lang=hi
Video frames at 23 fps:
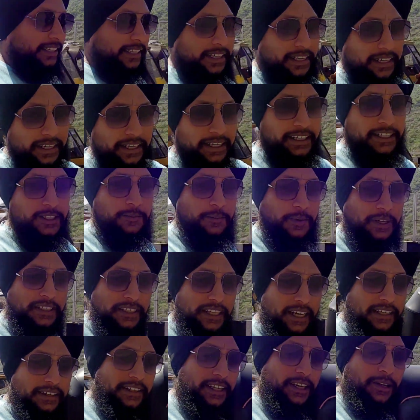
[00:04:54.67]
जगह है इस पद
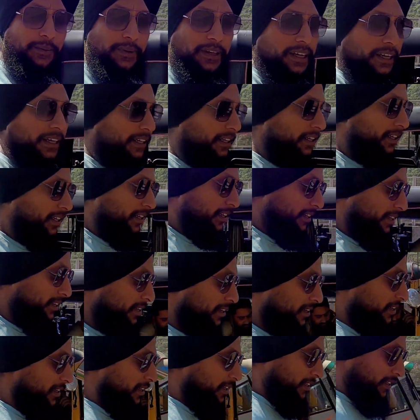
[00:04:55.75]
यात्रा में
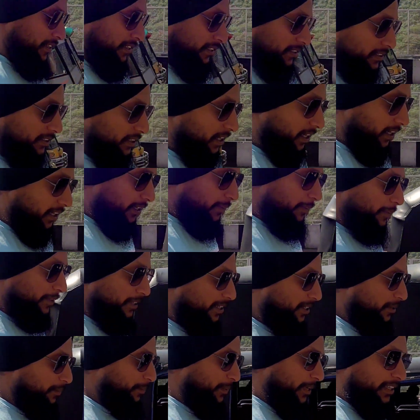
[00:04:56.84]
जहाँ
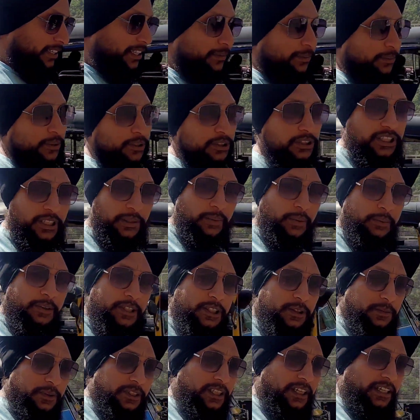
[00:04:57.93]
पर पैदल पहुँचने में
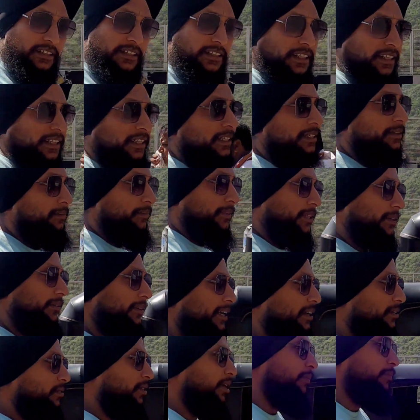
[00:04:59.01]
बीस मिनट लगते हैं मतलब
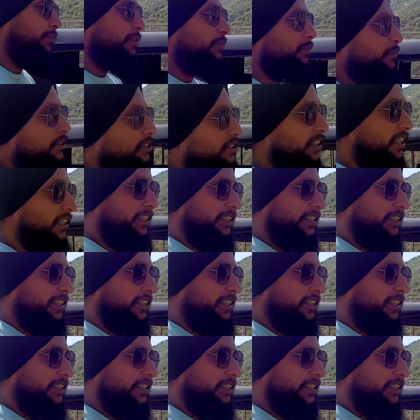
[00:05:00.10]
या तो आप बीस मिनट